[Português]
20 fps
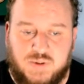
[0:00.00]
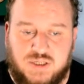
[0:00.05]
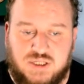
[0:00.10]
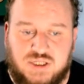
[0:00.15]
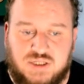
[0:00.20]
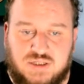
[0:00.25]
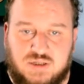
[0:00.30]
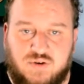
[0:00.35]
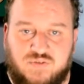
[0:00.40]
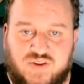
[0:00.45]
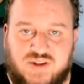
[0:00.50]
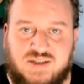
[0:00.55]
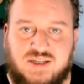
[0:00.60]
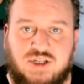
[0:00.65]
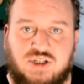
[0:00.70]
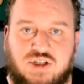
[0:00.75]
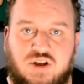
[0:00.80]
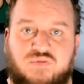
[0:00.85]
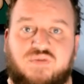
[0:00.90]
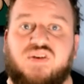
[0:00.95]
disse que o Vila
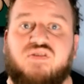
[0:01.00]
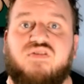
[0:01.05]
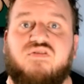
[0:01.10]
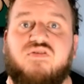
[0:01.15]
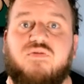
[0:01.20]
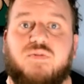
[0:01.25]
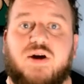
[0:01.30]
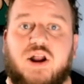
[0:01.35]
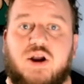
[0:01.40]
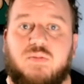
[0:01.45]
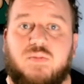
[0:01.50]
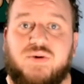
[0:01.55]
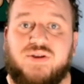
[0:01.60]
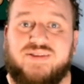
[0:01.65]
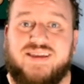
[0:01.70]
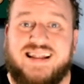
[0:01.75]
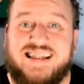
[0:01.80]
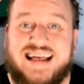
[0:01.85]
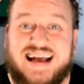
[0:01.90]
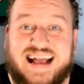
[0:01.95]
Sante talvez viva o melhor momento
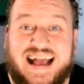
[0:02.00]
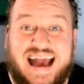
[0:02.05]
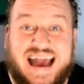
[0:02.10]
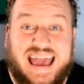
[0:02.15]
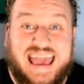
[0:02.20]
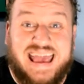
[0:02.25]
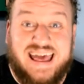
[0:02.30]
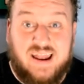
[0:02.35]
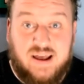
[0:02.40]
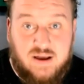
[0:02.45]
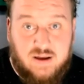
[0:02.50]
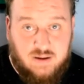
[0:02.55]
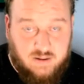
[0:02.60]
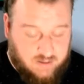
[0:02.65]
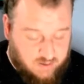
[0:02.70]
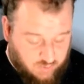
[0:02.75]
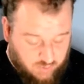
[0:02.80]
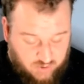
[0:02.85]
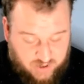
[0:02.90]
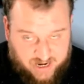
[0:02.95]
dele na carreira,
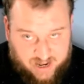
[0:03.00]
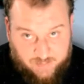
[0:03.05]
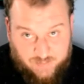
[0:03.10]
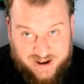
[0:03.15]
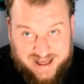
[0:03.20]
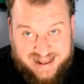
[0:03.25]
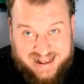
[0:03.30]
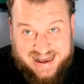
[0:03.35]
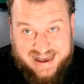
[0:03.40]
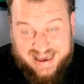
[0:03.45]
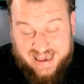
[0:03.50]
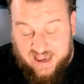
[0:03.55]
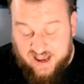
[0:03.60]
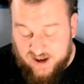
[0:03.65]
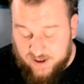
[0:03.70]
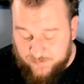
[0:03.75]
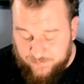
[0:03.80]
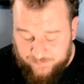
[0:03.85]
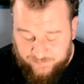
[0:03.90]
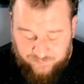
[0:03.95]
não no Grêmio, na
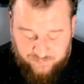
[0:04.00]
carreira.